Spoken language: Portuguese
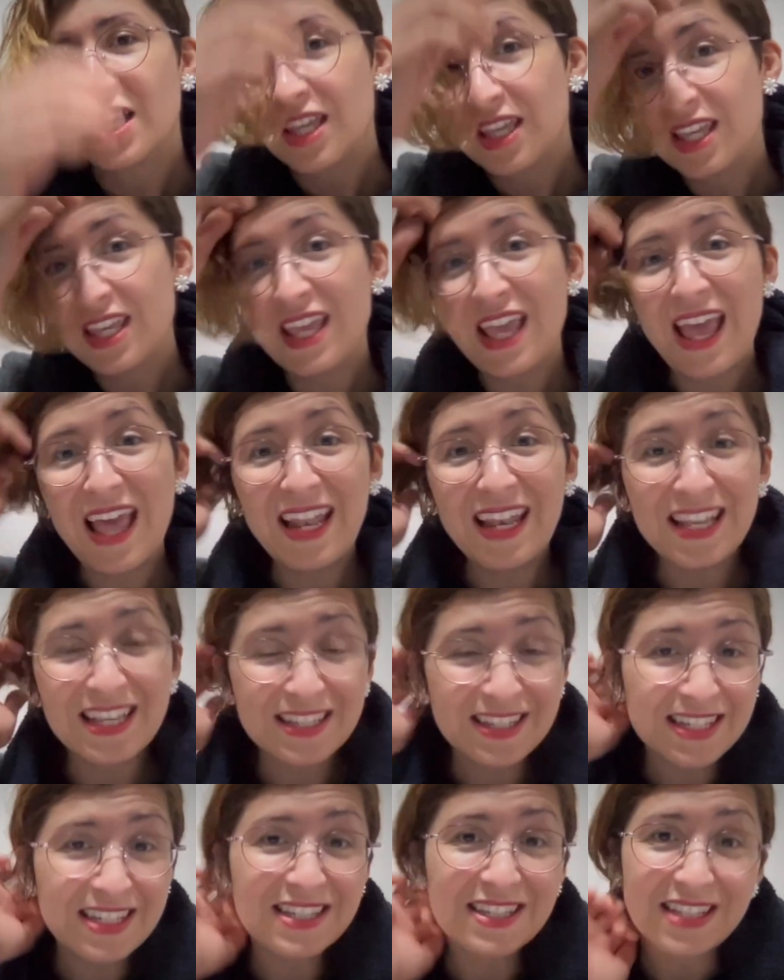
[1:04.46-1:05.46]
que é
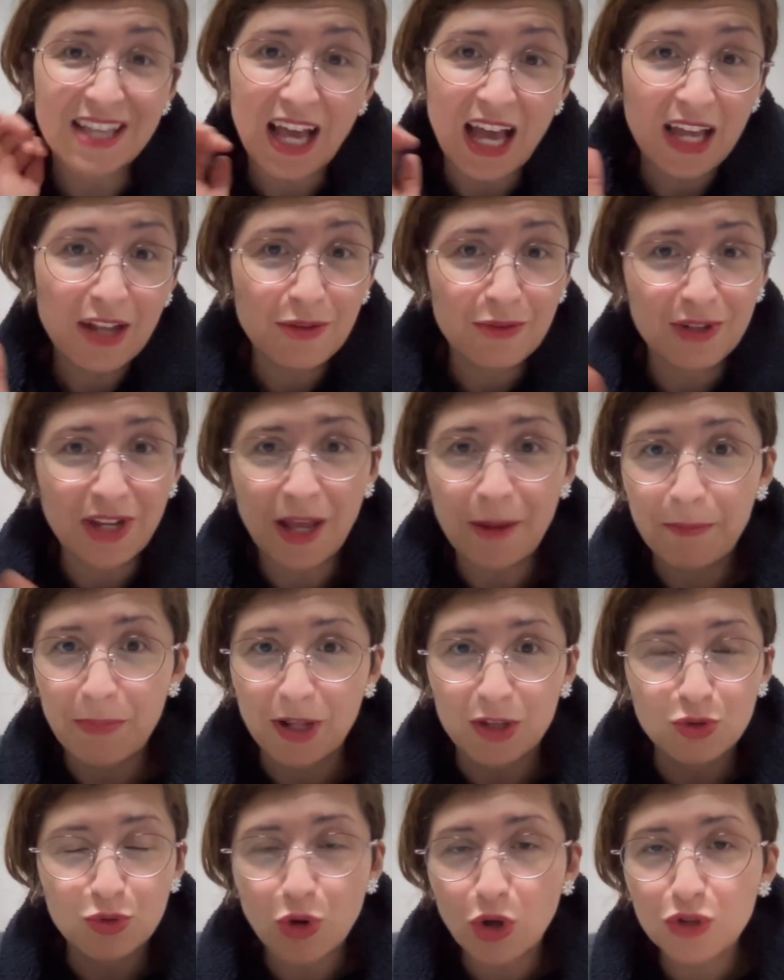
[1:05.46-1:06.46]
necessário, né,
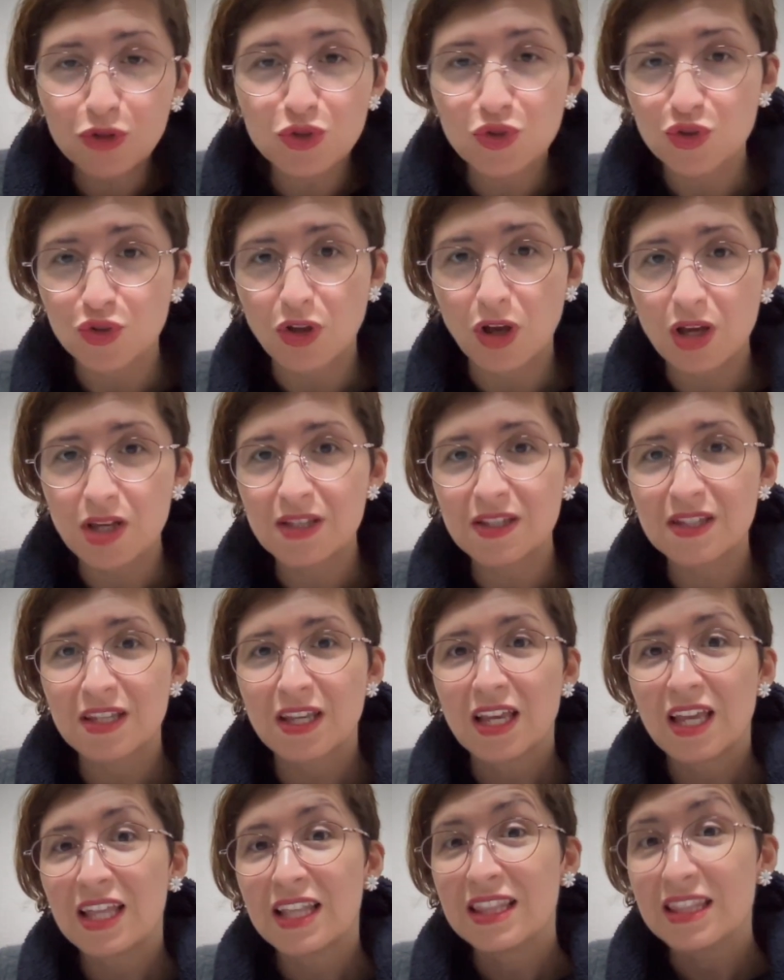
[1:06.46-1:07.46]
para todos nós
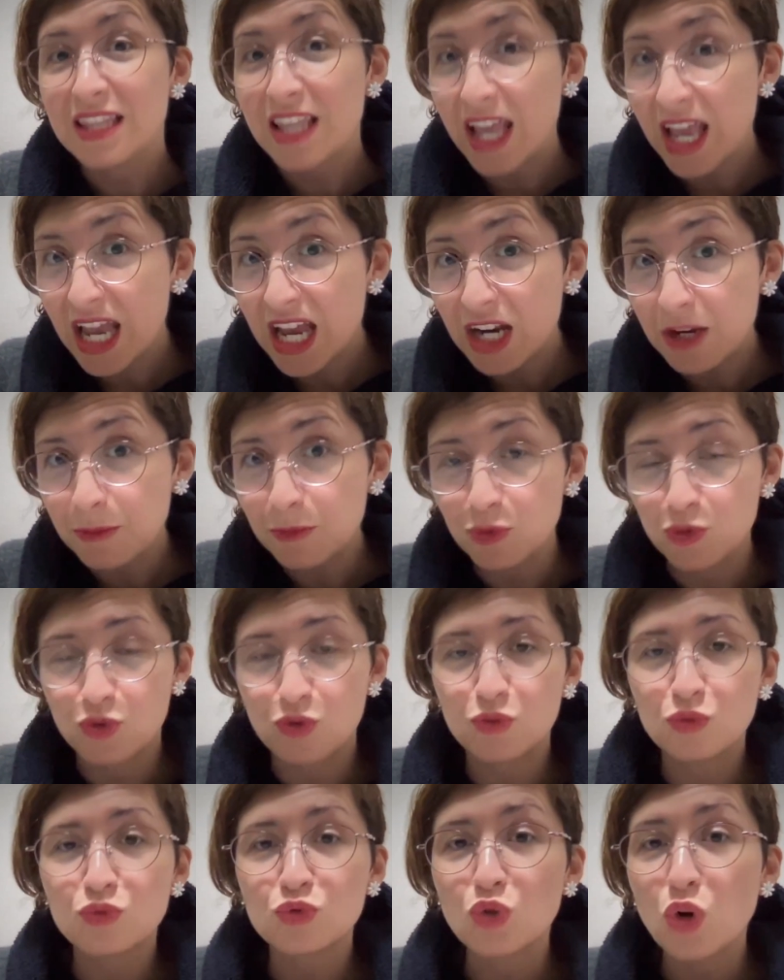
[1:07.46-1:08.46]
termos
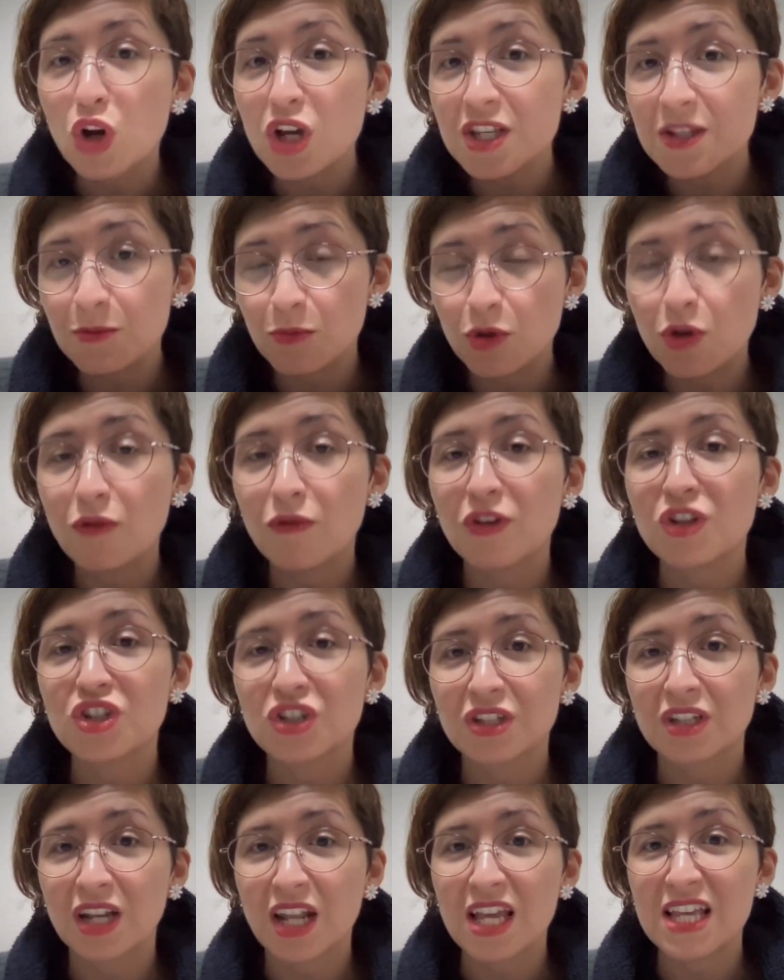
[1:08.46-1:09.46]
um
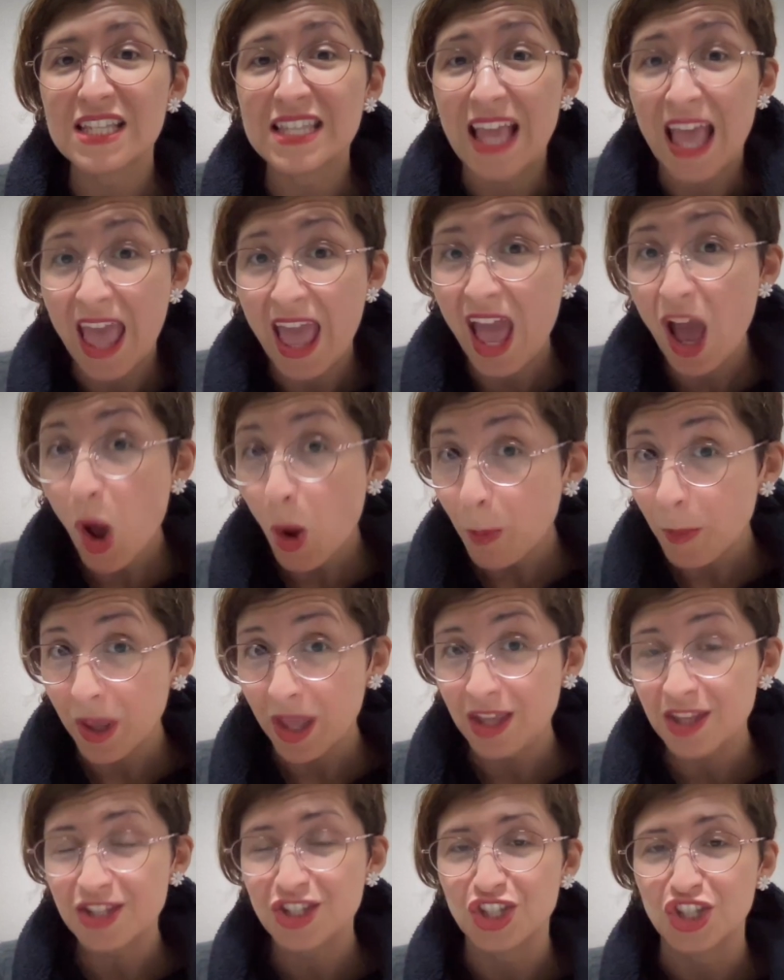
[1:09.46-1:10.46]
2023
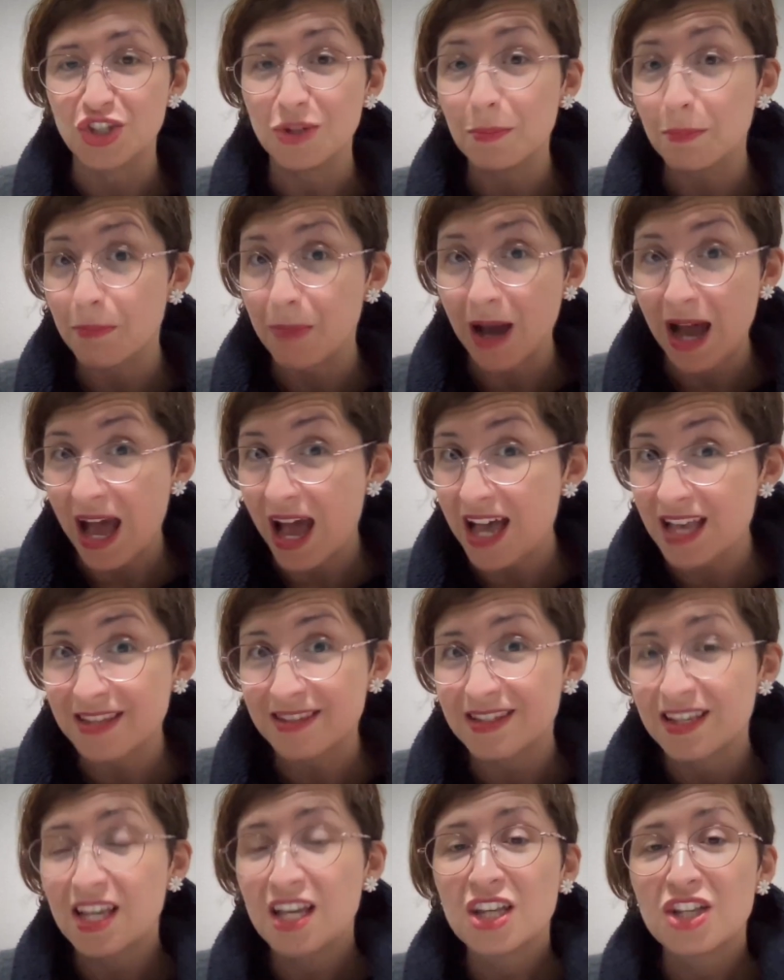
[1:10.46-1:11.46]
realmente de
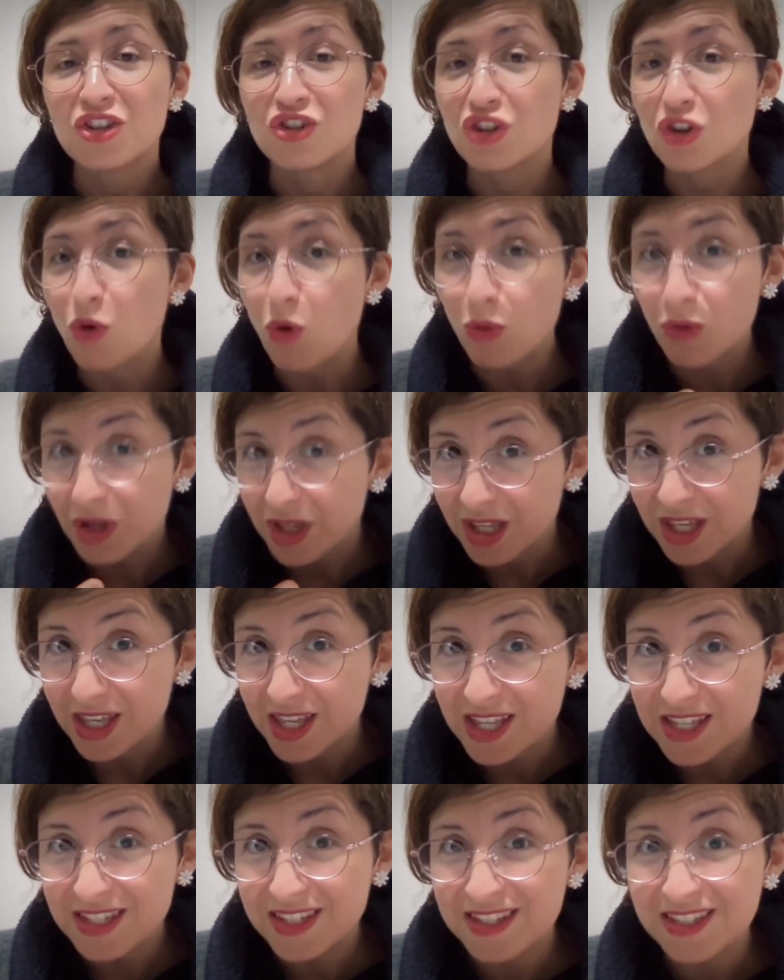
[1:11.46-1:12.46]
paz, de
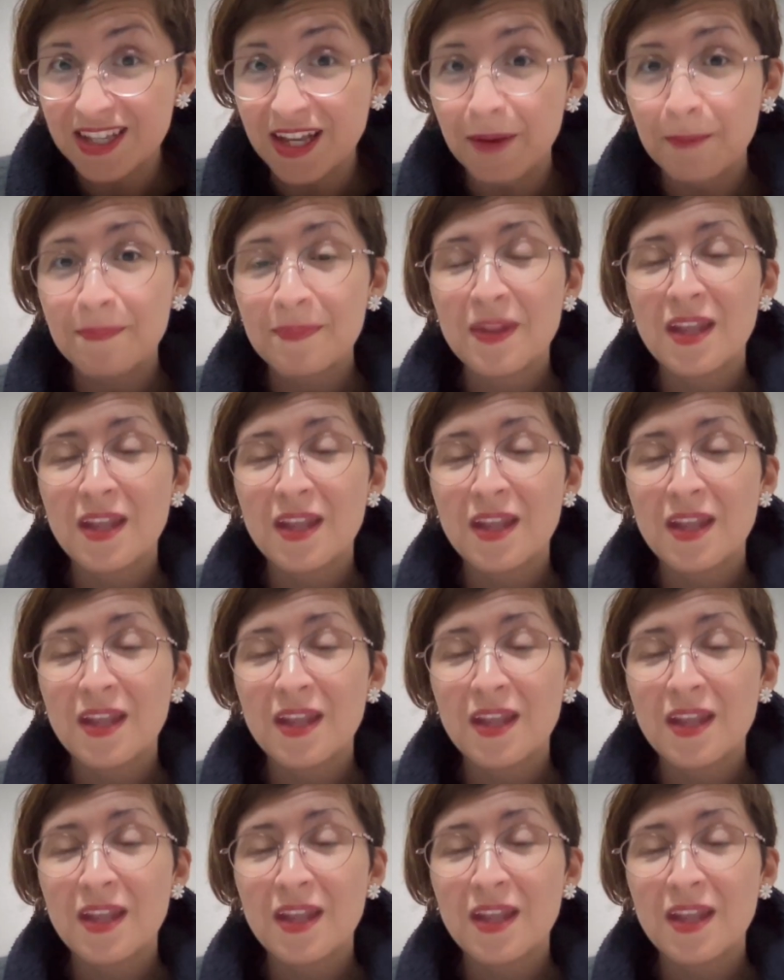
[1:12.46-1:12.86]
conquista.